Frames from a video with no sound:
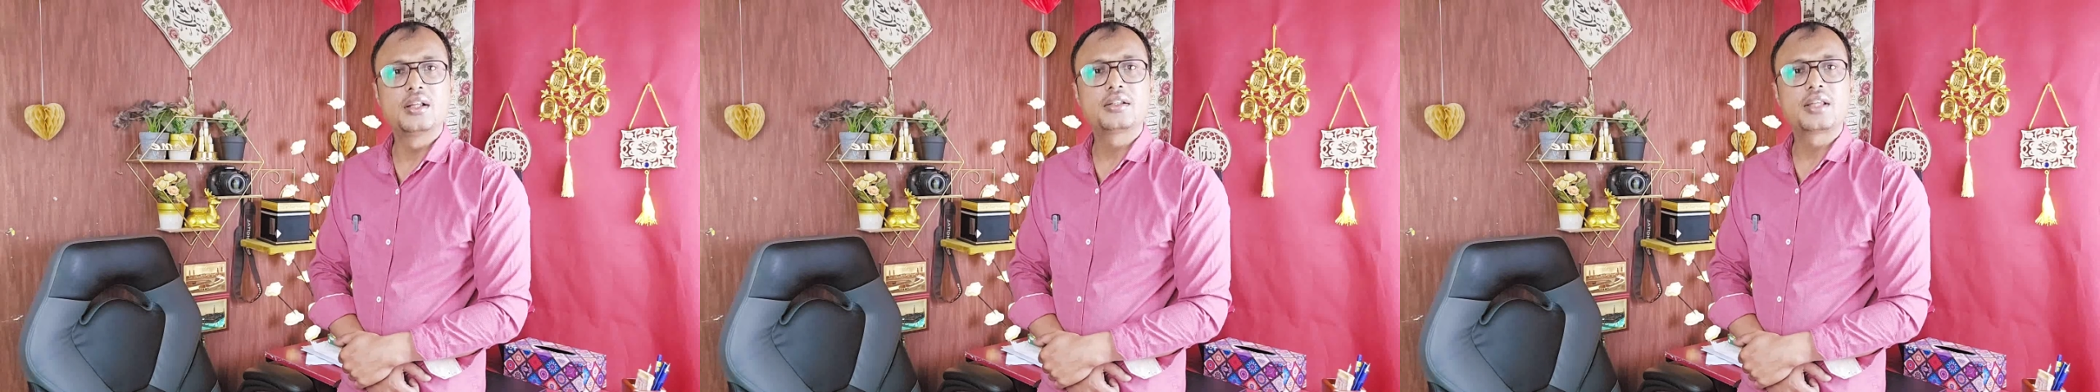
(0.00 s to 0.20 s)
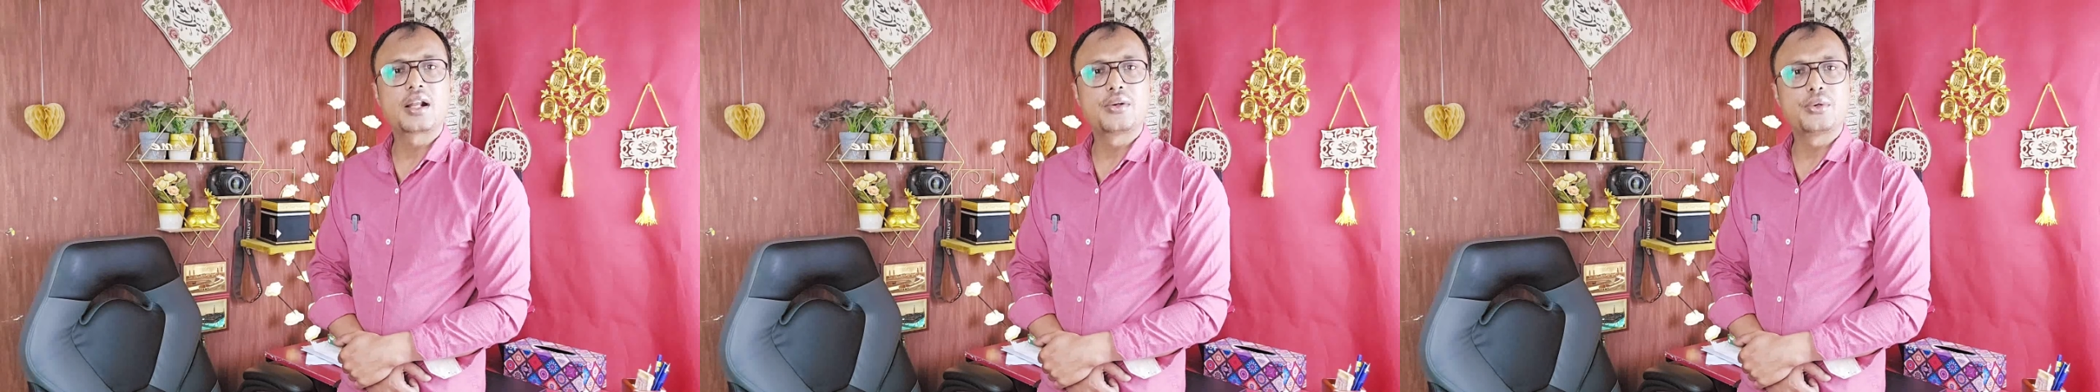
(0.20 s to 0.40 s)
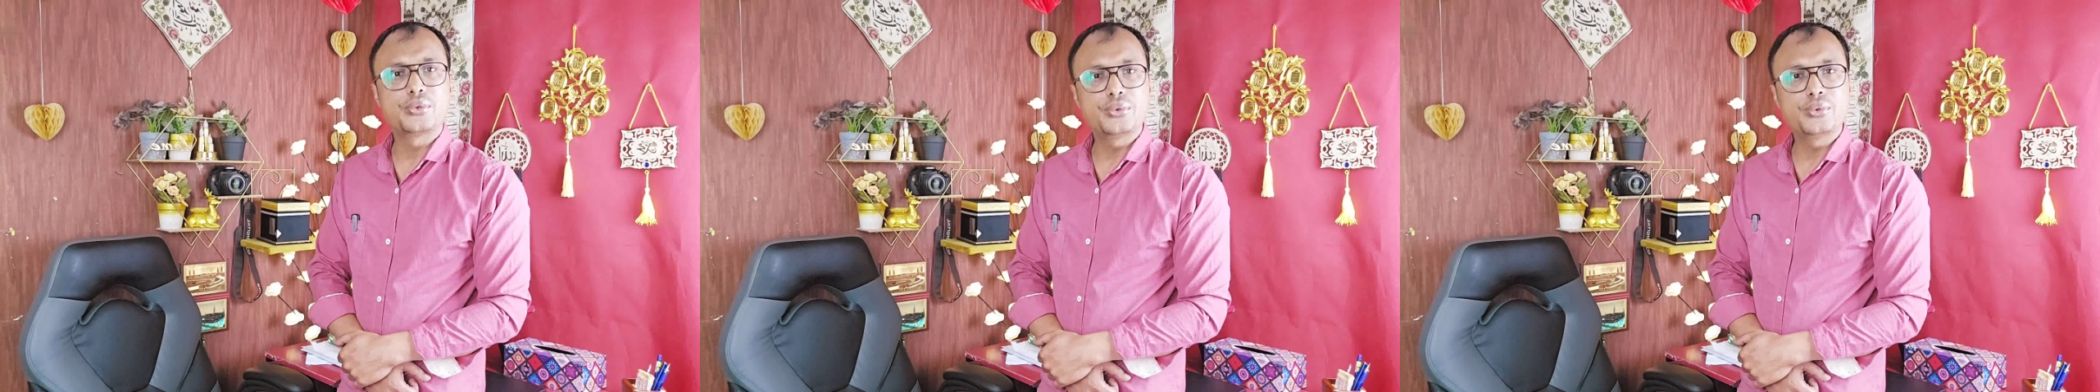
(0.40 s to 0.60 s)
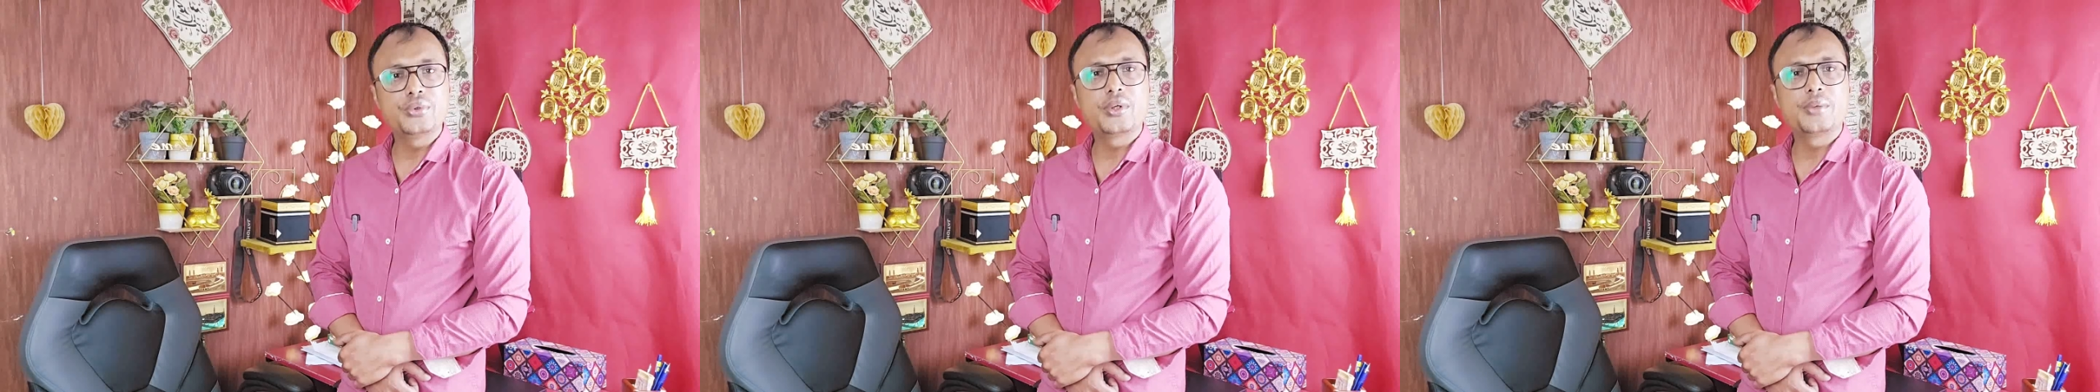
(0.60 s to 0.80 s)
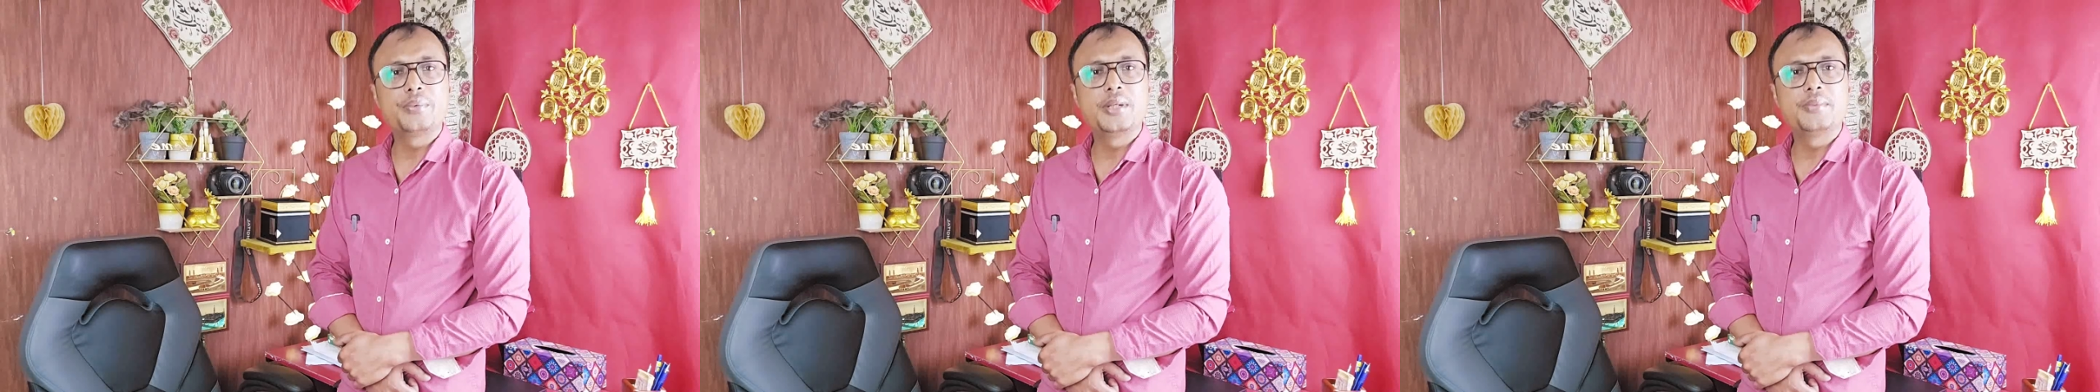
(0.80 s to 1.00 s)
তারা নতুন
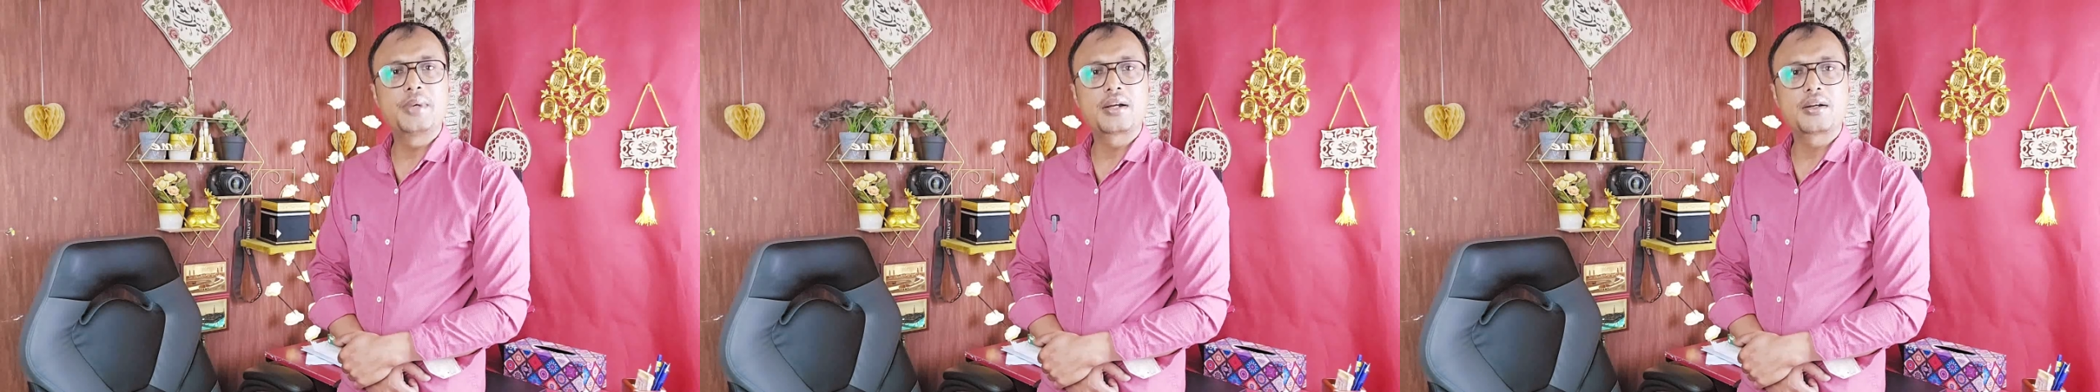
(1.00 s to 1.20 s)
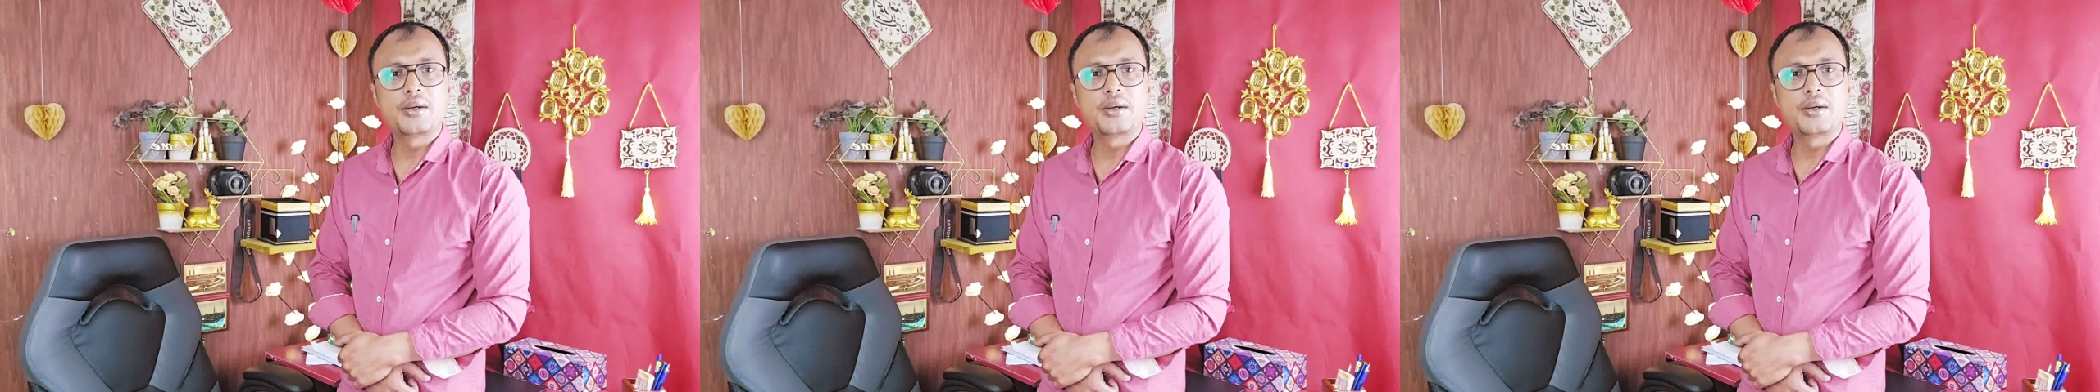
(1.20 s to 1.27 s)
কফিল বা